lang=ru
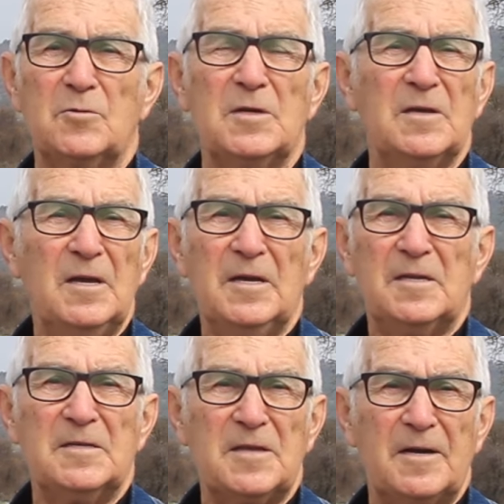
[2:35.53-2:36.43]
Мы не,
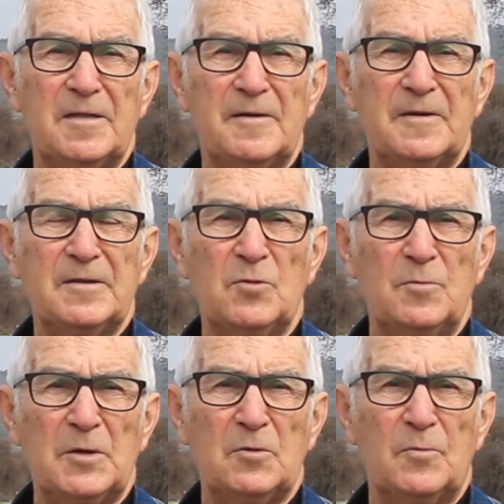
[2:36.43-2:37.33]
не стали давать
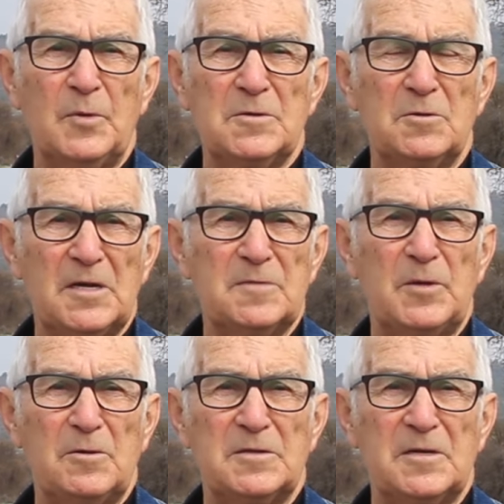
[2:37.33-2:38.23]
номер его поздно, сейчас
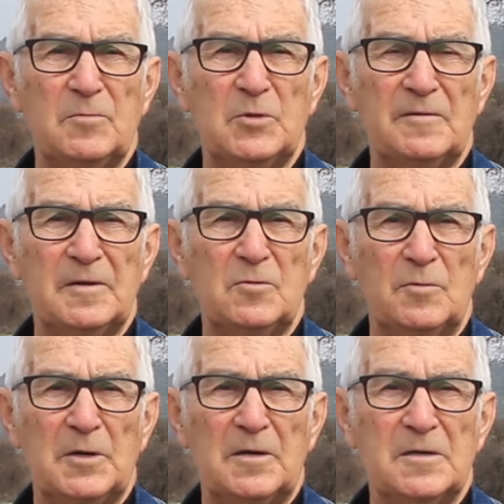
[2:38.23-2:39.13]
придется ему давать
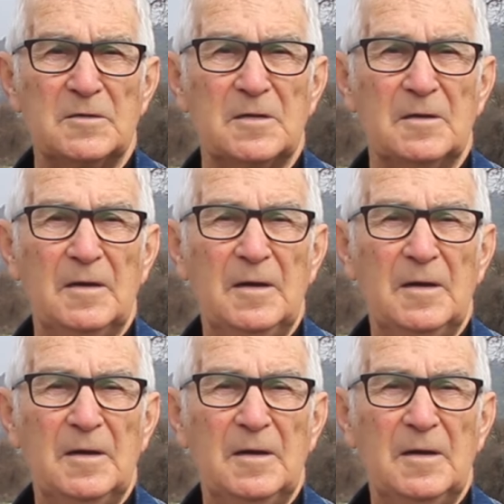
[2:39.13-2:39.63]
номер, конечно.